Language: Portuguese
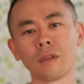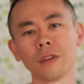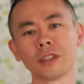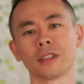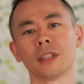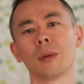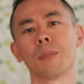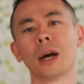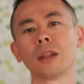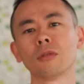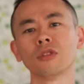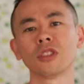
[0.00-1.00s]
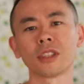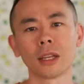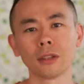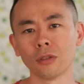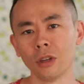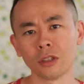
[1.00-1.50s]
que você se depare com
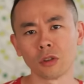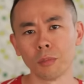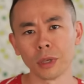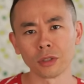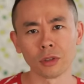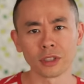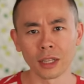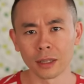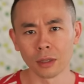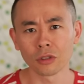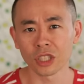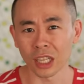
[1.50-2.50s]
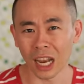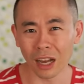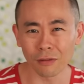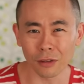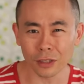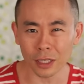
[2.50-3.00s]
distrações, com pessoas tentando
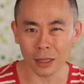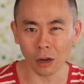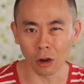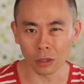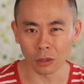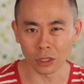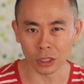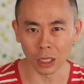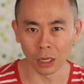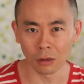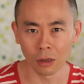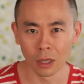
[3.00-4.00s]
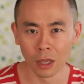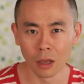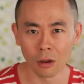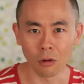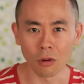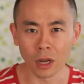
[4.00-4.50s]
tirar você da rota original,
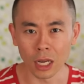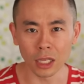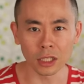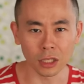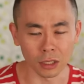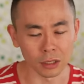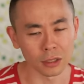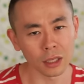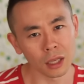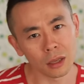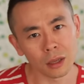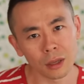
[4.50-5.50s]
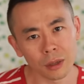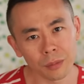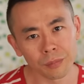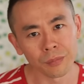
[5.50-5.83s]
com críticas que